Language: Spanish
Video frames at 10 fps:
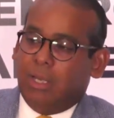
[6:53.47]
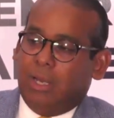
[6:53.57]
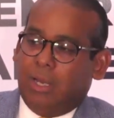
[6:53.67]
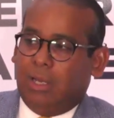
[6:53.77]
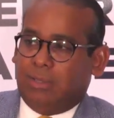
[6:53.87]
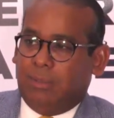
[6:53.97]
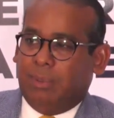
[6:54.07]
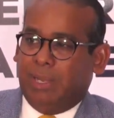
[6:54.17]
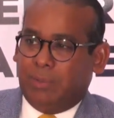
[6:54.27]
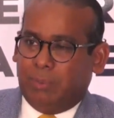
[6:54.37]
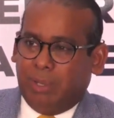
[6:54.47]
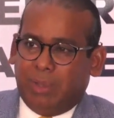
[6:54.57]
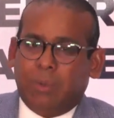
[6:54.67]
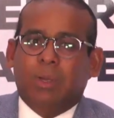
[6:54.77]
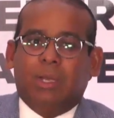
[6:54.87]
a San Pedro,
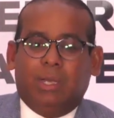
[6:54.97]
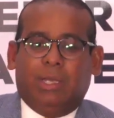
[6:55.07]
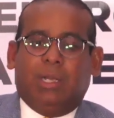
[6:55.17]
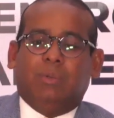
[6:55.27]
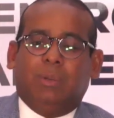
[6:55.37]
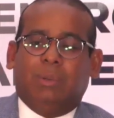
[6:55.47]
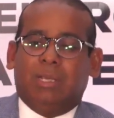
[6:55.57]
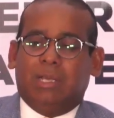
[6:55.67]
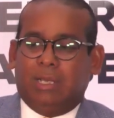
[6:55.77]
pero era una playa